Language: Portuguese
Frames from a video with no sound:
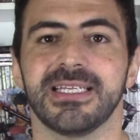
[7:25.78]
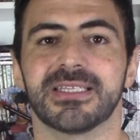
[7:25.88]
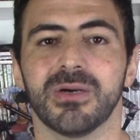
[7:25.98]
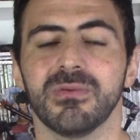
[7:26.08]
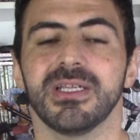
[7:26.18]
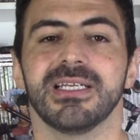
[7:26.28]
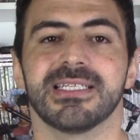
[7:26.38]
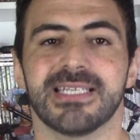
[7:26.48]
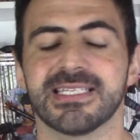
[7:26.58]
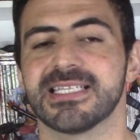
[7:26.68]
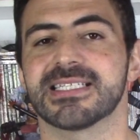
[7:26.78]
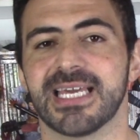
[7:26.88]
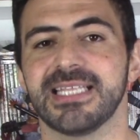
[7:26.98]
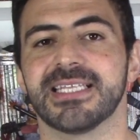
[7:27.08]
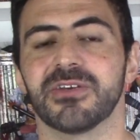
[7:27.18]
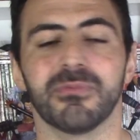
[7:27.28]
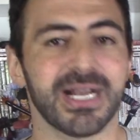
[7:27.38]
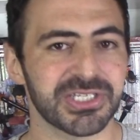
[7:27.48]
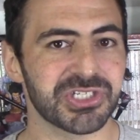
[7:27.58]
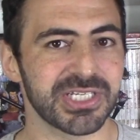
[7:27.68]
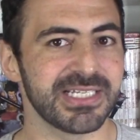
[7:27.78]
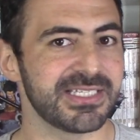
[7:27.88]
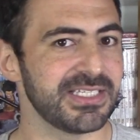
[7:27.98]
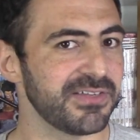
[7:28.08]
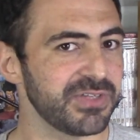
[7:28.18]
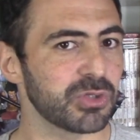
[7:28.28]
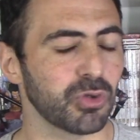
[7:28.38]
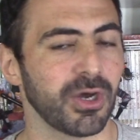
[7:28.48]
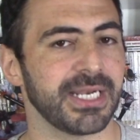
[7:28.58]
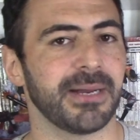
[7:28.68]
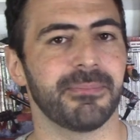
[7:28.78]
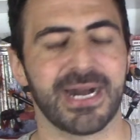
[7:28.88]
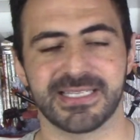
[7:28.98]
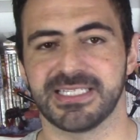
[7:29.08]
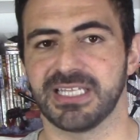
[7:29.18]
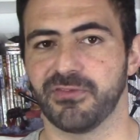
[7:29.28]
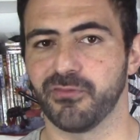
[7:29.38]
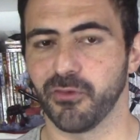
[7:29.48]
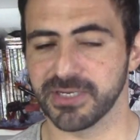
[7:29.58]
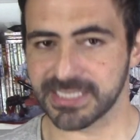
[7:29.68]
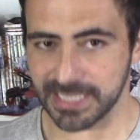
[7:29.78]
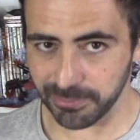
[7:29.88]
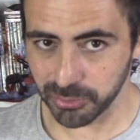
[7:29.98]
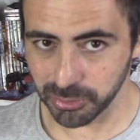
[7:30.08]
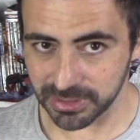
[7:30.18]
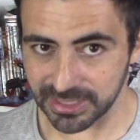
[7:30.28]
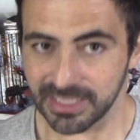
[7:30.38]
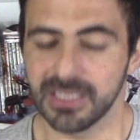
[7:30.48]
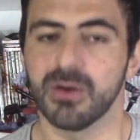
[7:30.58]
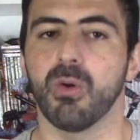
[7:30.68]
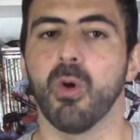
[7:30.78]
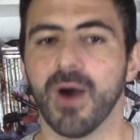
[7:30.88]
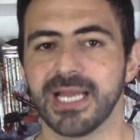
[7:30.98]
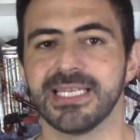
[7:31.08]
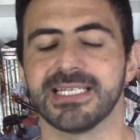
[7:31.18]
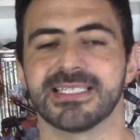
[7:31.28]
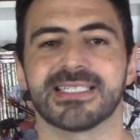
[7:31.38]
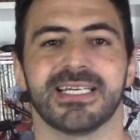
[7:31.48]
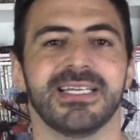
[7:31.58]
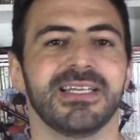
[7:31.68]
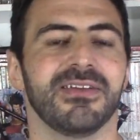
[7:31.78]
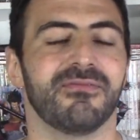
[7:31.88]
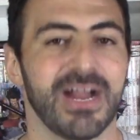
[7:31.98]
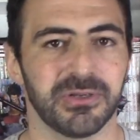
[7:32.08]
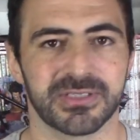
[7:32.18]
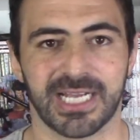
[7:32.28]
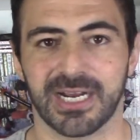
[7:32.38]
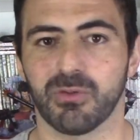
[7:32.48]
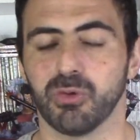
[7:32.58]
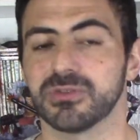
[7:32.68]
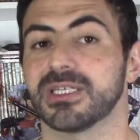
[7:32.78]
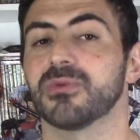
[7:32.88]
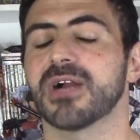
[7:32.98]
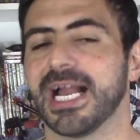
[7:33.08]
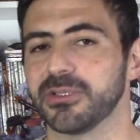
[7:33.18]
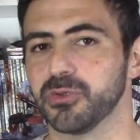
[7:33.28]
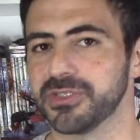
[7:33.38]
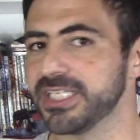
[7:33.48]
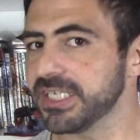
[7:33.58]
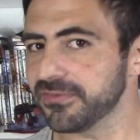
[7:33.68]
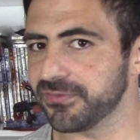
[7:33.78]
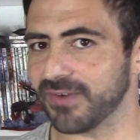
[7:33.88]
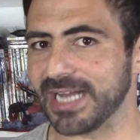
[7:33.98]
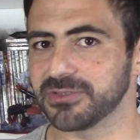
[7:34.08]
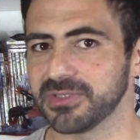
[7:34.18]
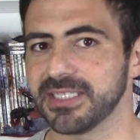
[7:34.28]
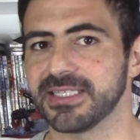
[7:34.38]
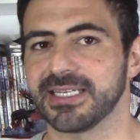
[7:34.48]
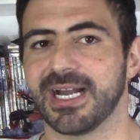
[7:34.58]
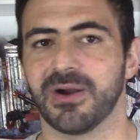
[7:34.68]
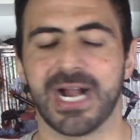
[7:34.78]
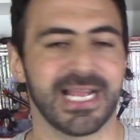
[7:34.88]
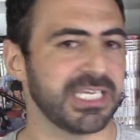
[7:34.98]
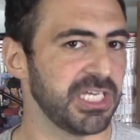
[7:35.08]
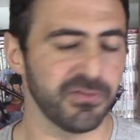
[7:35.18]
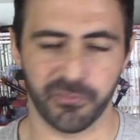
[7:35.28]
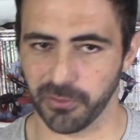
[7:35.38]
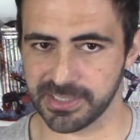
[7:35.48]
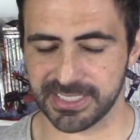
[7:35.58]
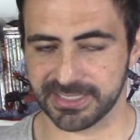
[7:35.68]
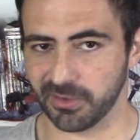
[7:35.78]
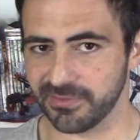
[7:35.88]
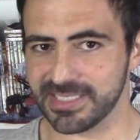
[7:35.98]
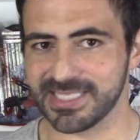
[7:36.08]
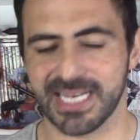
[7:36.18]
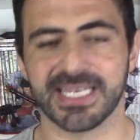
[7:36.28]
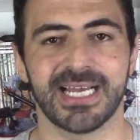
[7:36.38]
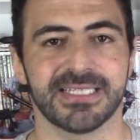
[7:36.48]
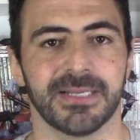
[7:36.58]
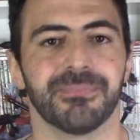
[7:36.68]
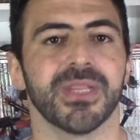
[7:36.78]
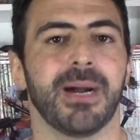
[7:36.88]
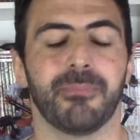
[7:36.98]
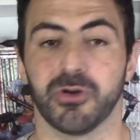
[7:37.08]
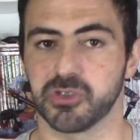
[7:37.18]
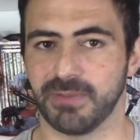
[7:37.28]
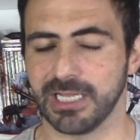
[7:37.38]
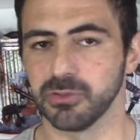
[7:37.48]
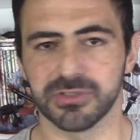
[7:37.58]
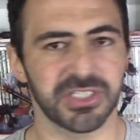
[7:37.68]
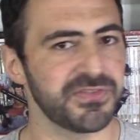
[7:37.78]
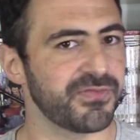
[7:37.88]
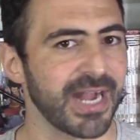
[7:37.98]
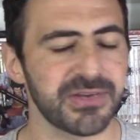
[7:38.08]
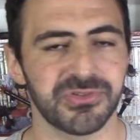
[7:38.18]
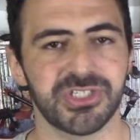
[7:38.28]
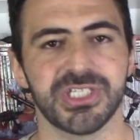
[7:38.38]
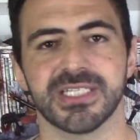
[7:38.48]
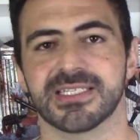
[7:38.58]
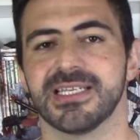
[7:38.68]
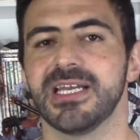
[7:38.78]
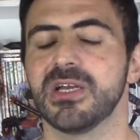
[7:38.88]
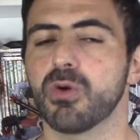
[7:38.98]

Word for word: Então, se eles quiserem ter uma chance de vitória na base da força bruta, ou a aliança vai lutar contra um Kaido nerfado que terá Haki força talvez drenada após uma luta de vários dias